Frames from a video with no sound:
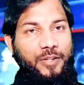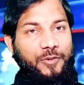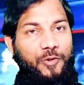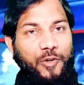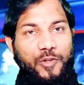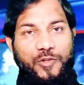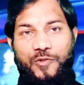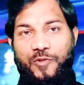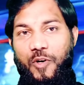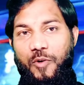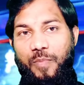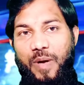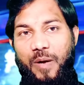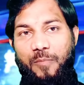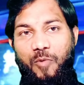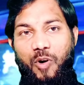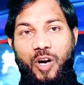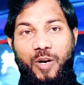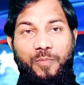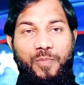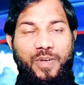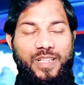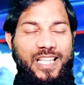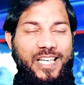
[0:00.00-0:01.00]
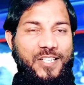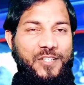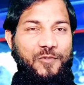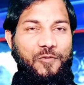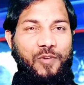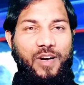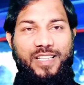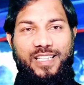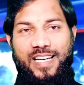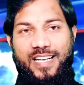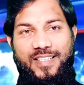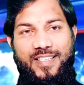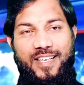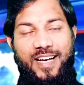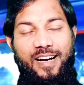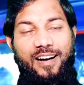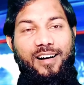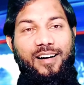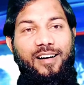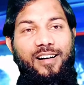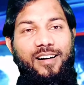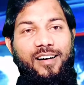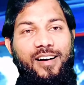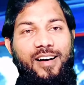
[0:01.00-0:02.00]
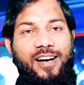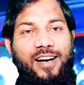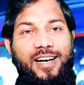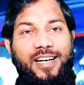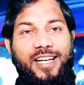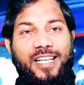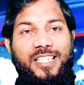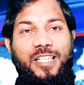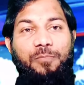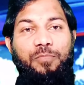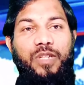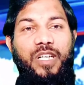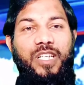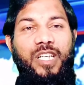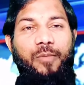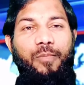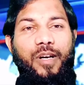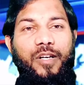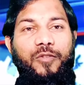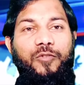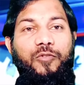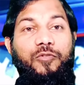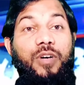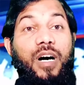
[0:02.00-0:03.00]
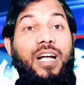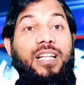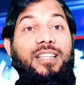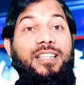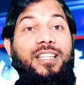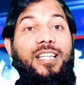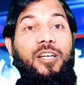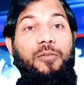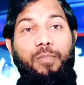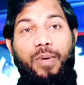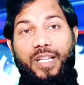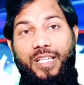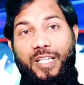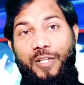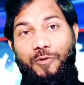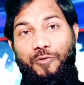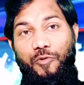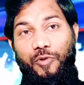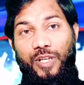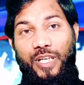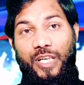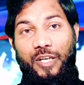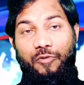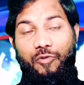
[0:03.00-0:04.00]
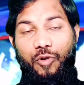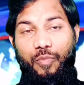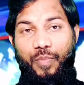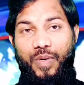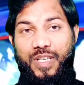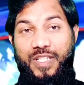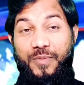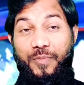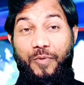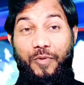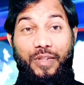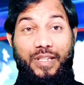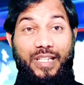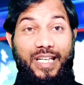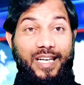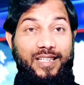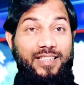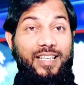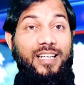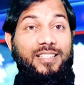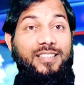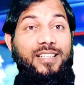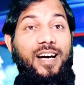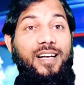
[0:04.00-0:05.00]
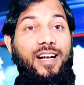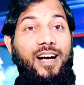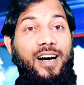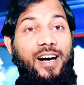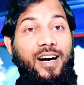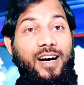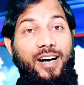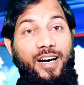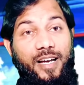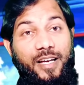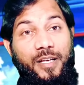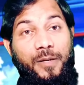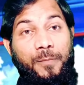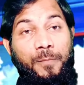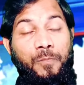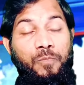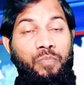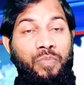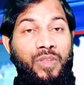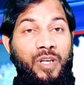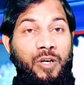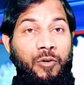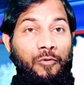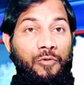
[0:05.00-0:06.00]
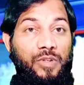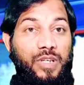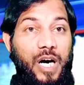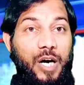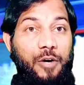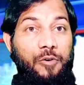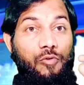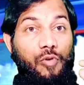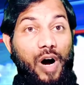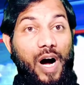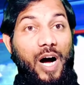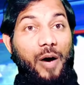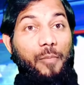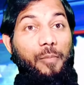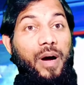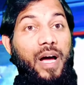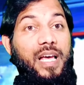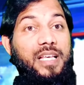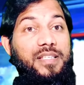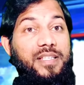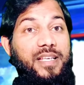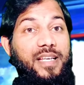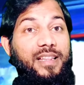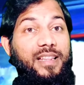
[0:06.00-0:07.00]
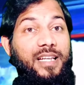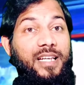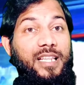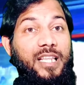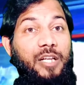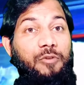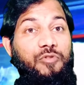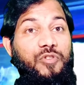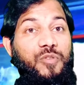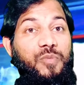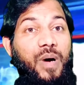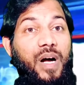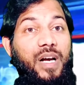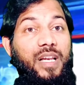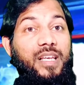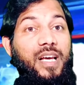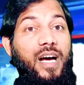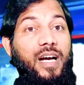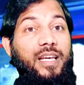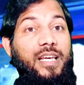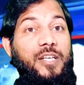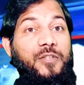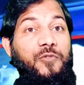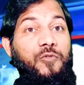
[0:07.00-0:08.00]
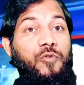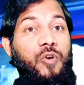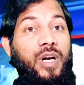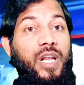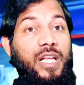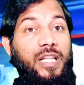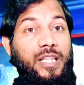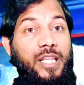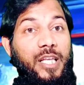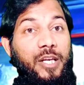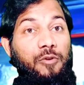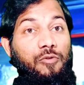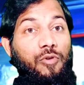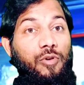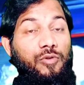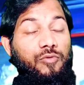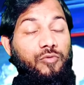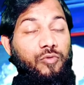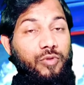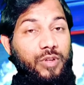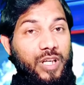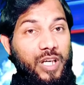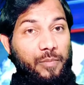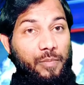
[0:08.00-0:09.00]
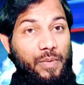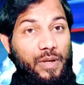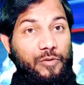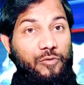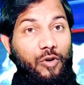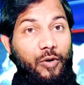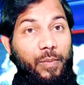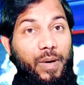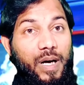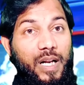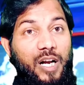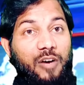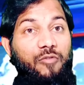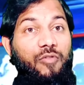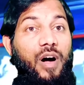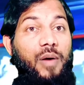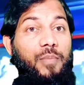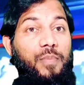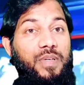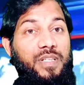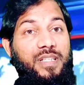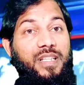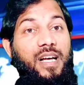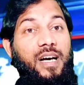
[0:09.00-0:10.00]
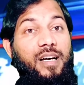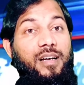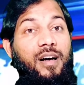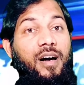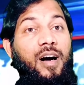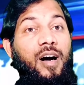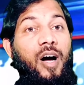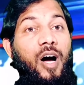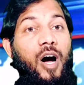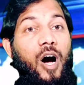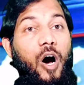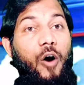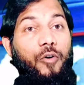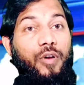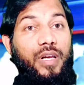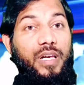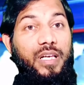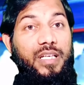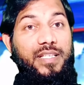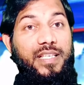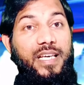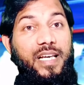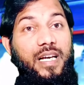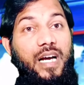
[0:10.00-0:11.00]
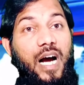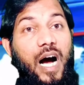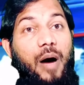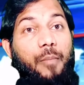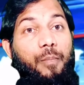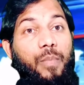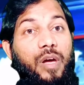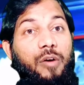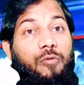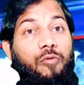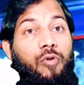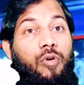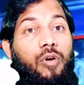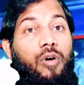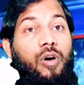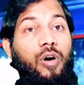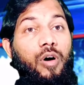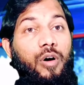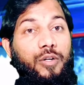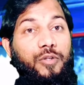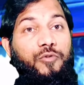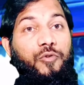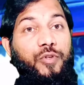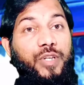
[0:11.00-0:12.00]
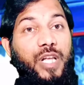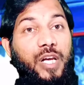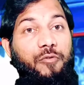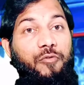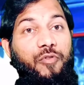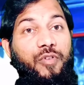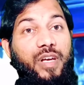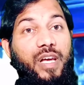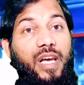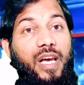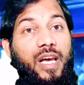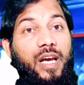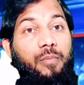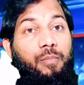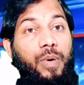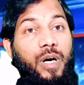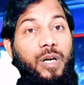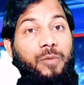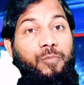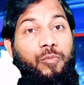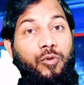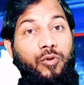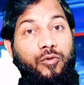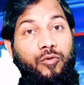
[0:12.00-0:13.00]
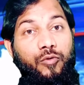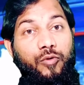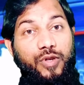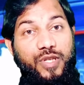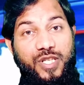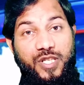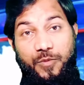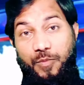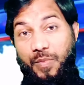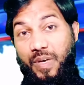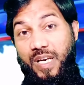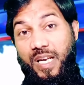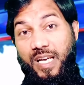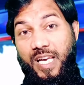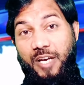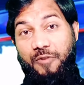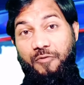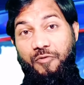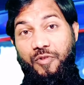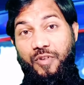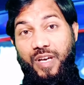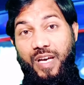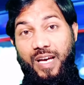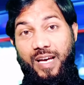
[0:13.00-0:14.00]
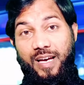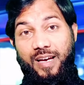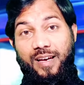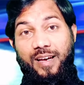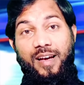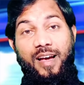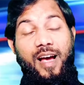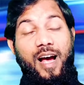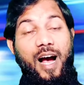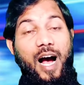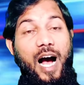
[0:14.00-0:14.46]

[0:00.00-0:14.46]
दोस्तों मैं मोहम्मद रिजवान रजा रजब तजब अर्दगान दिन ब दिन तुर्की को मजबूत करता जा रहा है उनका ख्वाब है सल्तनत उस्मानिया के सुनहरे दिन को तुर्की में दोबारा वापस लाना और इसी काम में वो जुटे हुए हैं भरपूर कोशिश में लगे हुए हैं